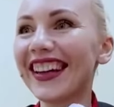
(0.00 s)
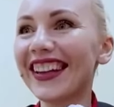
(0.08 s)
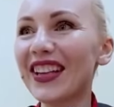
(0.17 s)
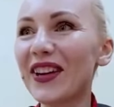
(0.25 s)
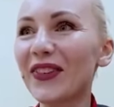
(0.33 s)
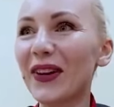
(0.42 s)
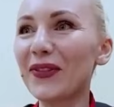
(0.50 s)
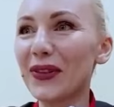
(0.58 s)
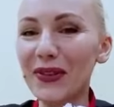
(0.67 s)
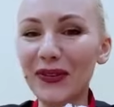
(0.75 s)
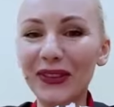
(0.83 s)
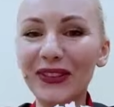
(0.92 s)
Она
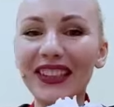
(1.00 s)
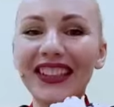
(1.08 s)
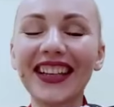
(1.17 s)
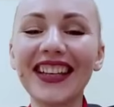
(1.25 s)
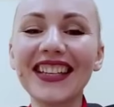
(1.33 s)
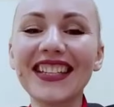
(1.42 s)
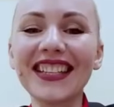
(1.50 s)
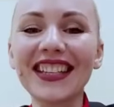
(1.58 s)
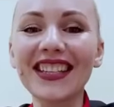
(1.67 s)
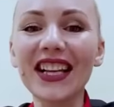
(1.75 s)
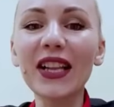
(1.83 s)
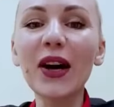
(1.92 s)
попробовала.
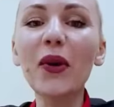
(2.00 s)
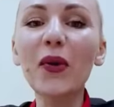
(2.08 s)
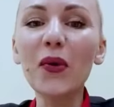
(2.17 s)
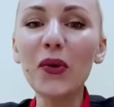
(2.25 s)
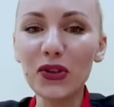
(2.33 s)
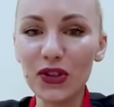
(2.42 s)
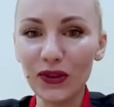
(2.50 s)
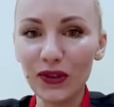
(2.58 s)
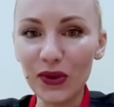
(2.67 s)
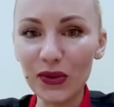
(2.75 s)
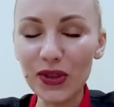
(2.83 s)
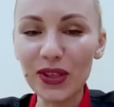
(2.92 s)
Сказала, очень
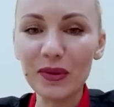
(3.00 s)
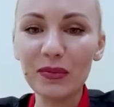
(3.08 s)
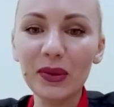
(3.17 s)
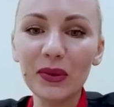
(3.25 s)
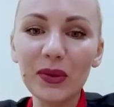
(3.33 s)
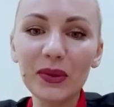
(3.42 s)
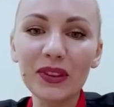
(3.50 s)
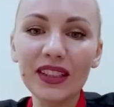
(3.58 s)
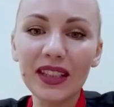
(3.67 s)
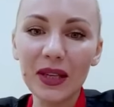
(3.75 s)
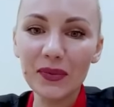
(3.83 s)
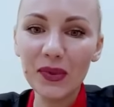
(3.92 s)
вкусный белковый
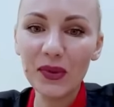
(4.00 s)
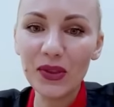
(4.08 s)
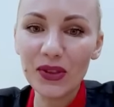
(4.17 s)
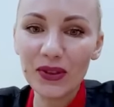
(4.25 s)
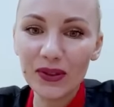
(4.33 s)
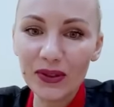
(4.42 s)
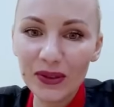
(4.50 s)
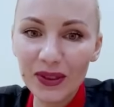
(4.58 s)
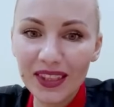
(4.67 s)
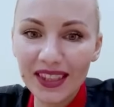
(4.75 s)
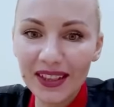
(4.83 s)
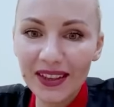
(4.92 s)
крем. Очень
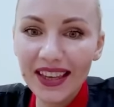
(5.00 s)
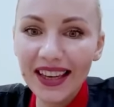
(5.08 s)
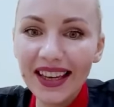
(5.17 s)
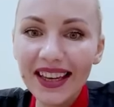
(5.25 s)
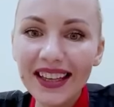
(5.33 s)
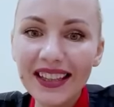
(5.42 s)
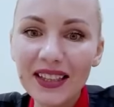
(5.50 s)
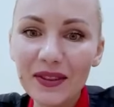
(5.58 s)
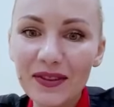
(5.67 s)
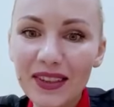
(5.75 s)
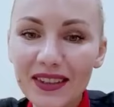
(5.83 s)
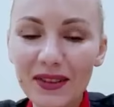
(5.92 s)
вкусный. А, ты
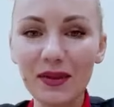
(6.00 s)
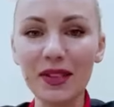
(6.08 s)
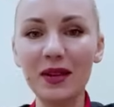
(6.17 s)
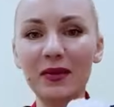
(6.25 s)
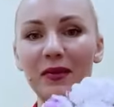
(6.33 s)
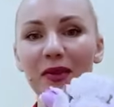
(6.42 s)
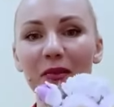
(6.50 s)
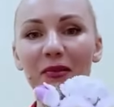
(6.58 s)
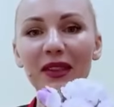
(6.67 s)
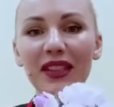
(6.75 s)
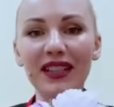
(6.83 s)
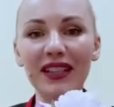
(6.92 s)

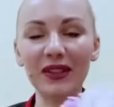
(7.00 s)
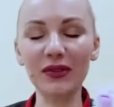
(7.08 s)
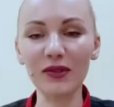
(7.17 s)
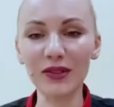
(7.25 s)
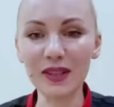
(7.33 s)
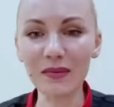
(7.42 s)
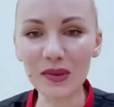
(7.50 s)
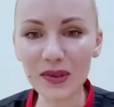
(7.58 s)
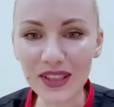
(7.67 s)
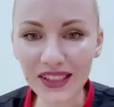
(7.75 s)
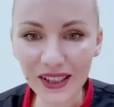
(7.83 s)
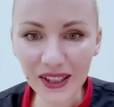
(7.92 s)
забыла, ты
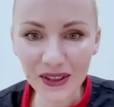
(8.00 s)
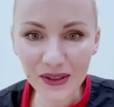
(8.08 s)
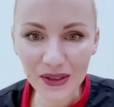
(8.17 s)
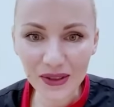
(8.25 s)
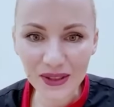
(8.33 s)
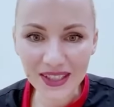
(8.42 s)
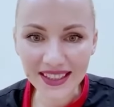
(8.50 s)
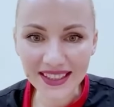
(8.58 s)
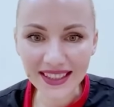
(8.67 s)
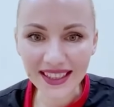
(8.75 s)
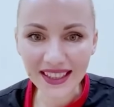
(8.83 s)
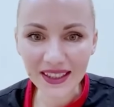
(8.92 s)
бросила картошку
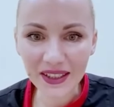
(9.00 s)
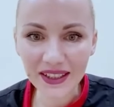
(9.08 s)
садить, да?